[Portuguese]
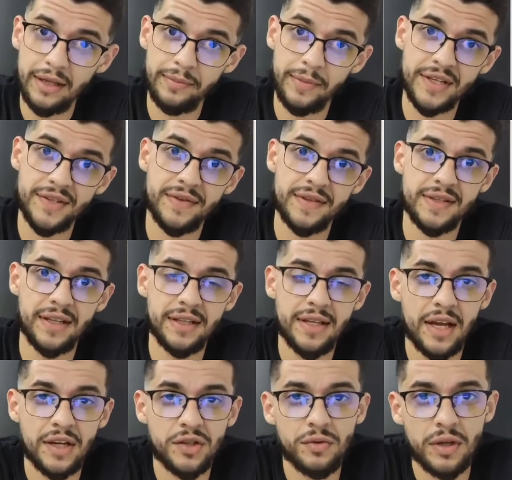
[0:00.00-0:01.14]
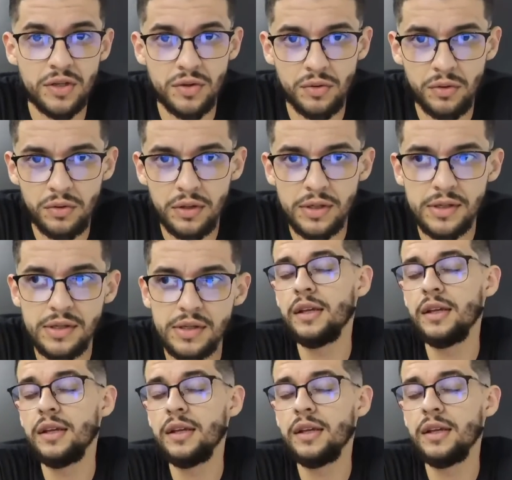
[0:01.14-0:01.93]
têm mais facilidade do que as outras